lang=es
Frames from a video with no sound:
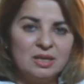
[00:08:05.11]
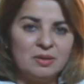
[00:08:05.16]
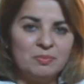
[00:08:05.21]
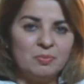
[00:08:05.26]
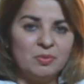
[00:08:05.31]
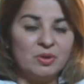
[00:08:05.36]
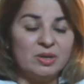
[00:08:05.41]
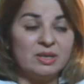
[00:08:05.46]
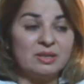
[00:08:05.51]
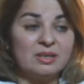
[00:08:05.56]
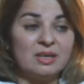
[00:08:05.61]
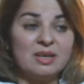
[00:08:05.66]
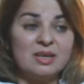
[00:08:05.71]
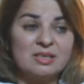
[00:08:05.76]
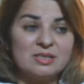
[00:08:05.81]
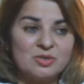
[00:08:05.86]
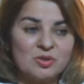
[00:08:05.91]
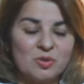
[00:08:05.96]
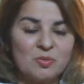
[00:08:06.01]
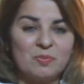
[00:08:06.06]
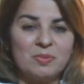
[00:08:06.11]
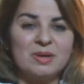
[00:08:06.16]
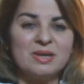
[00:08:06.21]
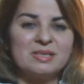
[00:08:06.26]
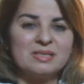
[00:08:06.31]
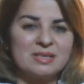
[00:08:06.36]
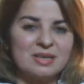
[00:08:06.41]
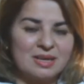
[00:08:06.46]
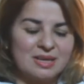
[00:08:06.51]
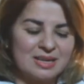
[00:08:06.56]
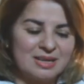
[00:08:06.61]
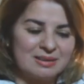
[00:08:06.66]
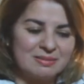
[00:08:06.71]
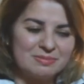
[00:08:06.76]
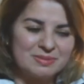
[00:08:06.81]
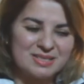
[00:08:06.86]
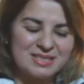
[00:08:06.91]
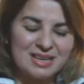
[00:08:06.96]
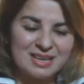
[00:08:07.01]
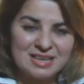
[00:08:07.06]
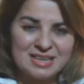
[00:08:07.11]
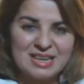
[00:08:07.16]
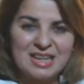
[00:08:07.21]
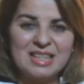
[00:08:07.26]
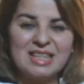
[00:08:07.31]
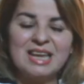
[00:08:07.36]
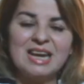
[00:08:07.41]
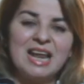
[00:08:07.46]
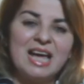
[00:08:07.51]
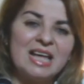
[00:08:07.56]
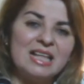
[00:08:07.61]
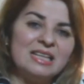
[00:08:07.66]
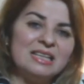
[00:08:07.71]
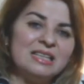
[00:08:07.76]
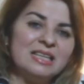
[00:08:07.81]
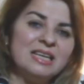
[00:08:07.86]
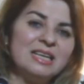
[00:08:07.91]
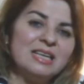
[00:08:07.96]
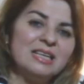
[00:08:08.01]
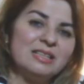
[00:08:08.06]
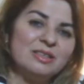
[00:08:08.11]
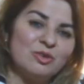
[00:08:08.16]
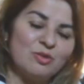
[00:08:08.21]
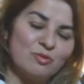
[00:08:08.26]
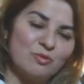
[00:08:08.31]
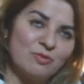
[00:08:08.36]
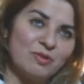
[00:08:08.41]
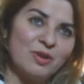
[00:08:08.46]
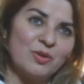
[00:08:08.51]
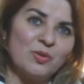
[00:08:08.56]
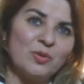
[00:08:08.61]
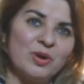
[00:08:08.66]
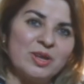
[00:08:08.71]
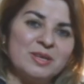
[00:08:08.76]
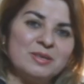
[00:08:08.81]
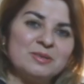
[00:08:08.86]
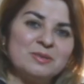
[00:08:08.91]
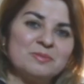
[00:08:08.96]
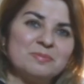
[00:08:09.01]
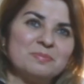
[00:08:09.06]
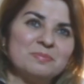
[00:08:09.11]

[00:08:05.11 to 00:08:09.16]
y por esta nación para salir adelante y triunfadores.